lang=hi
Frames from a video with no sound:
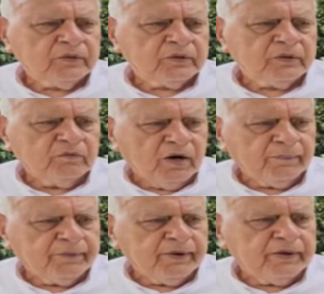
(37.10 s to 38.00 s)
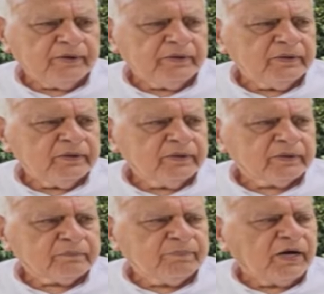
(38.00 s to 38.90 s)
कि वहाँ पे
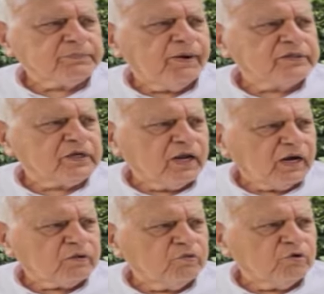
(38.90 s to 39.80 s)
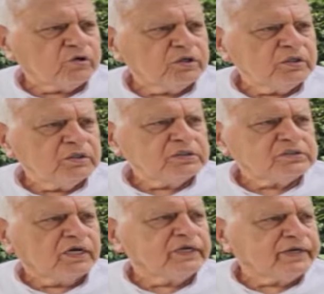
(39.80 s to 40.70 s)
पाँच पाँच लाख वोट
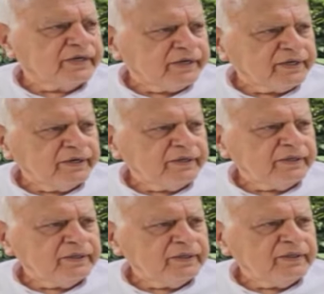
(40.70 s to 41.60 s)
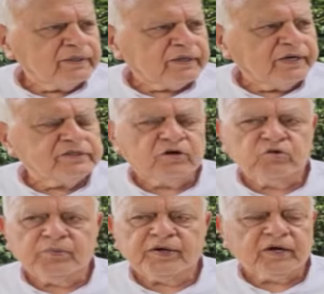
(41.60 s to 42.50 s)
ज़्यादा गिने गए कई
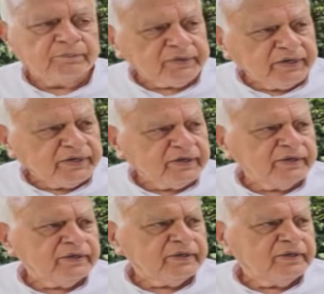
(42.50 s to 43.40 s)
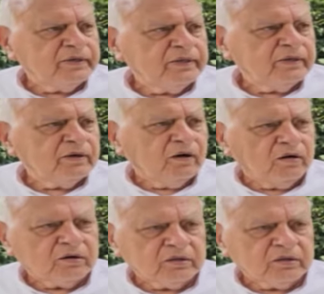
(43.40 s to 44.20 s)
जगहों पे कम गिने गए और